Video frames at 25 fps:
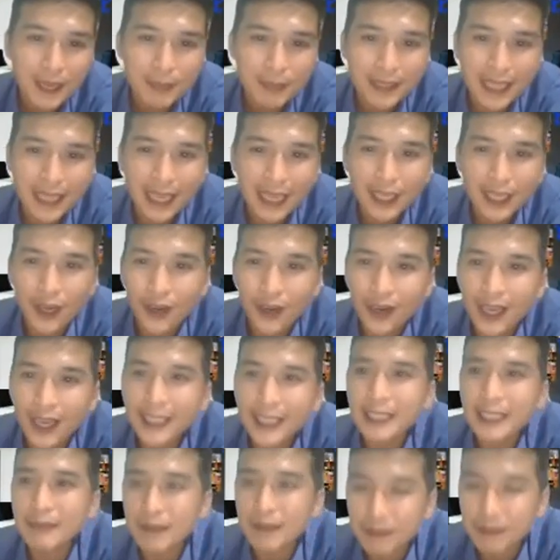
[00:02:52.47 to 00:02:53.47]
À, mình giặt đồ
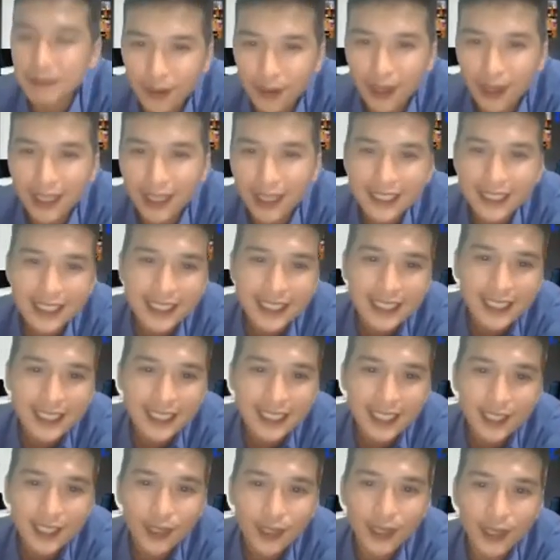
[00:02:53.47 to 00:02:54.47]
hết thì mình mua.
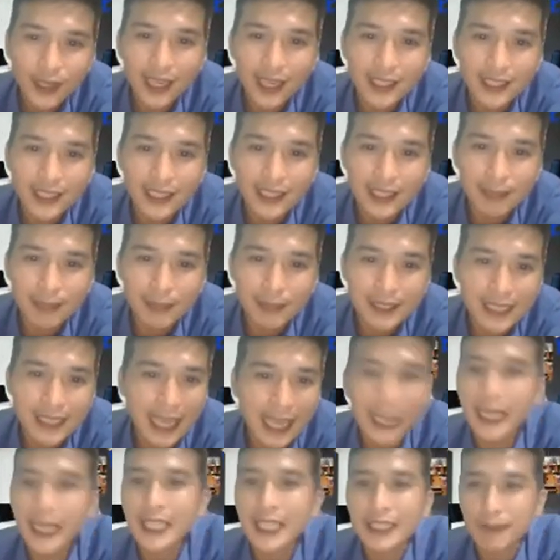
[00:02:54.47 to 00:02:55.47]
Đó, có nghĩa là gì? Là mình
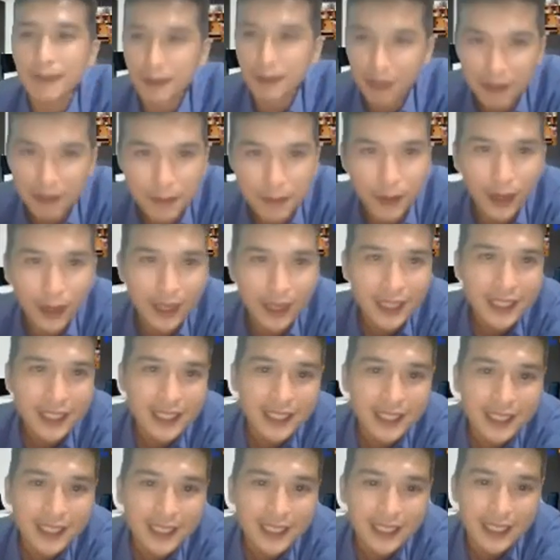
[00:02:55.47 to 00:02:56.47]
xài hết thì mình phải mua.
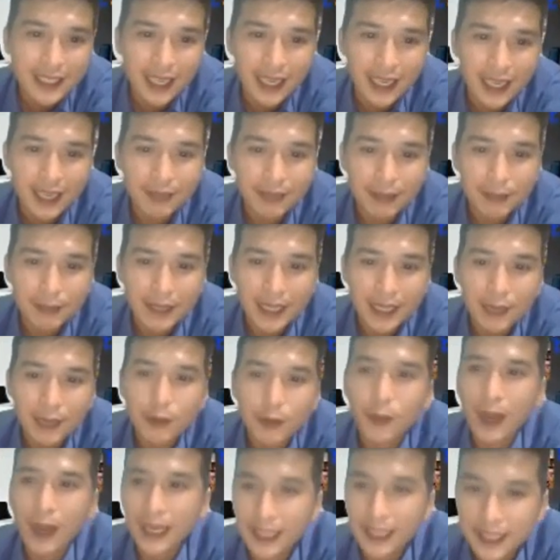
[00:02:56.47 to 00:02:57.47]
Đó, và mình
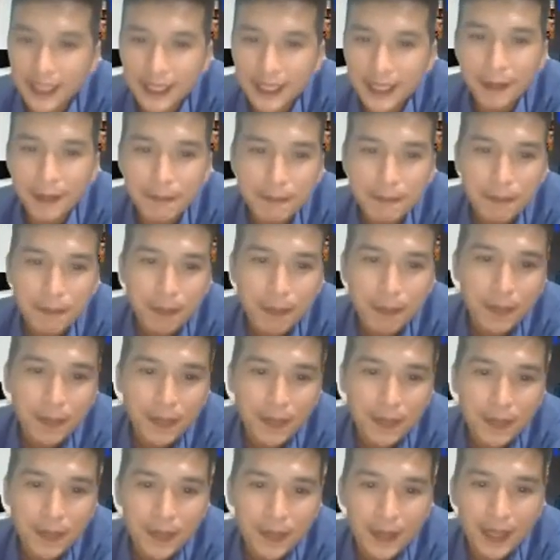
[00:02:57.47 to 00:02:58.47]
không quản lý đó.
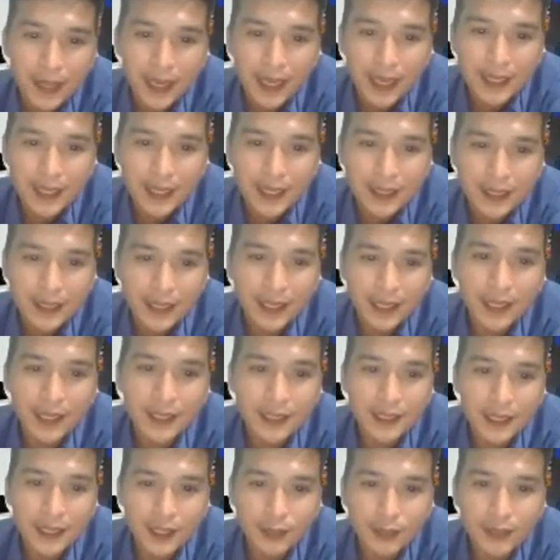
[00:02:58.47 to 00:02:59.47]
À, cho nên
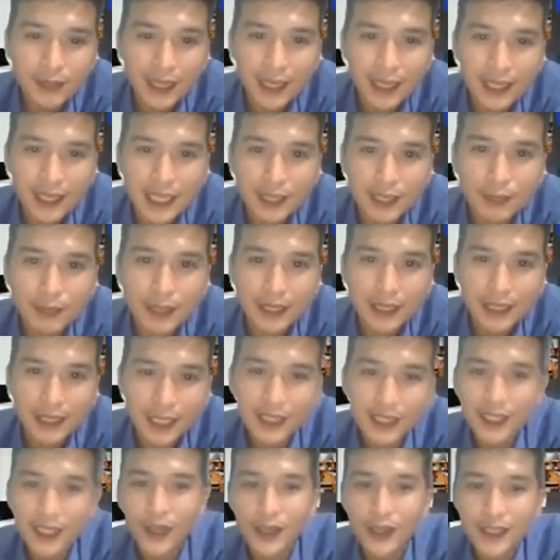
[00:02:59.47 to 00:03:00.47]
là gì? Chúng ta khi chúng ta
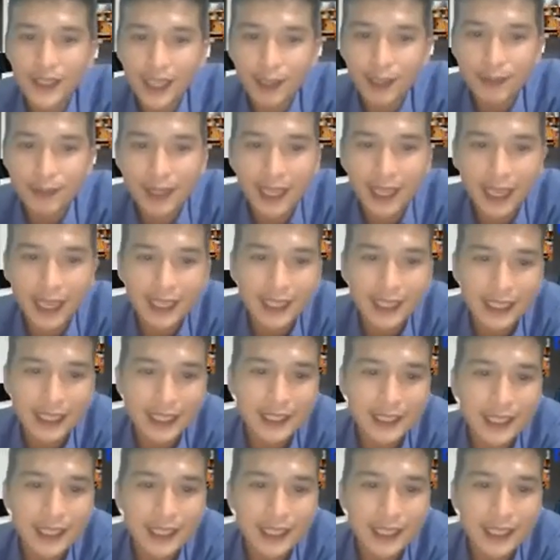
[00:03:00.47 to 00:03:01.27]
tính toán ra chúng ta thấy